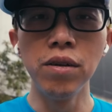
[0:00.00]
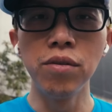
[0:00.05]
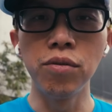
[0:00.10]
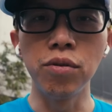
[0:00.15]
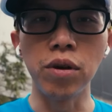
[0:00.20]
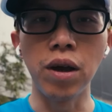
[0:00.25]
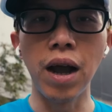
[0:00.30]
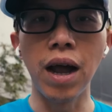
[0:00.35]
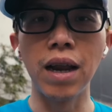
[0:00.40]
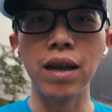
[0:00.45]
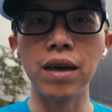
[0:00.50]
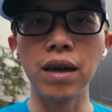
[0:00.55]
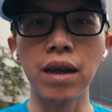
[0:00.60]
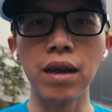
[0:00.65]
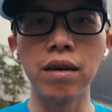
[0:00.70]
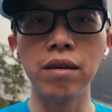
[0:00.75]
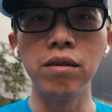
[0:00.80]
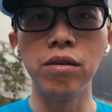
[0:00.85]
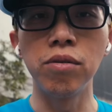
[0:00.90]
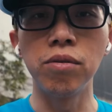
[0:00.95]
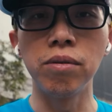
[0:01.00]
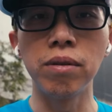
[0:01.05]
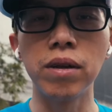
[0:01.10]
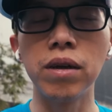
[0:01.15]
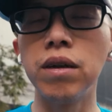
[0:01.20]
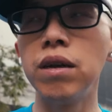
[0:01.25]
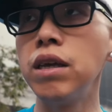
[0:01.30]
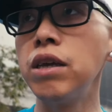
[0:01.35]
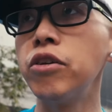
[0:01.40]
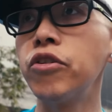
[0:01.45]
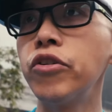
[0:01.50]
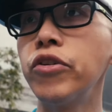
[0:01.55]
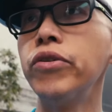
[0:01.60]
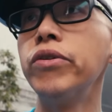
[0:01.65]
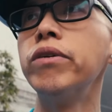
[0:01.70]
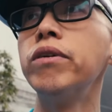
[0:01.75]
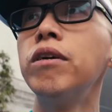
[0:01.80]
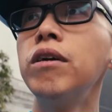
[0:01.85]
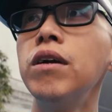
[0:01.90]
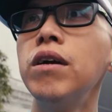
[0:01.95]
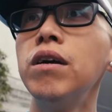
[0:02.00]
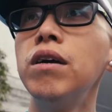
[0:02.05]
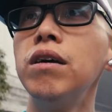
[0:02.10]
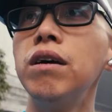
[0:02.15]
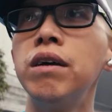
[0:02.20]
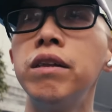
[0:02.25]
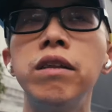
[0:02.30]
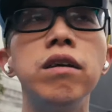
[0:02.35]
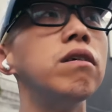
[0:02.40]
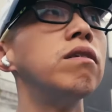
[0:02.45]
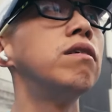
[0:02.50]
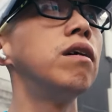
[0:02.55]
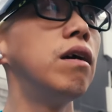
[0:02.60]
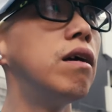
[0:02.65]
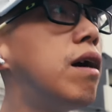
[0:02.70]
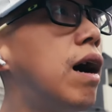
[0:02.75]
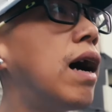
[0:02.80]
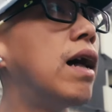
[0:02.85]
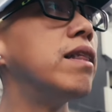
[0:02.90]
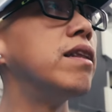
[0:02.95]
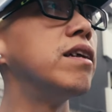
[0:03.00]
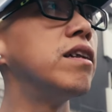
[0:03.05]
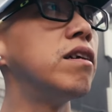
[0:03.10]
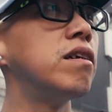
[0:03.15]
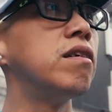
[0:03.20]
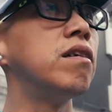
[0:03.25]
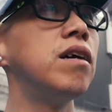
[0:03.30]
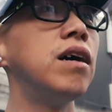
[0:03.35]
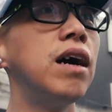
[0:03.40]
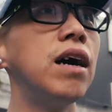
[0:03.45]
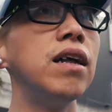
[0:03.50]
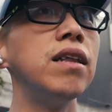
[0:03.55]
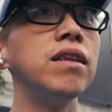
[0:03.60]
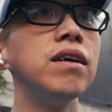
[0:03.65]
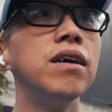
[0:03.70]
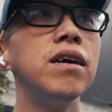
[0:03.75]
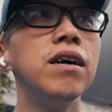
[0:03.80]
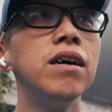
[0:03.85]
去看了看各种的历史，呃，挺震撼的，挺震撼的。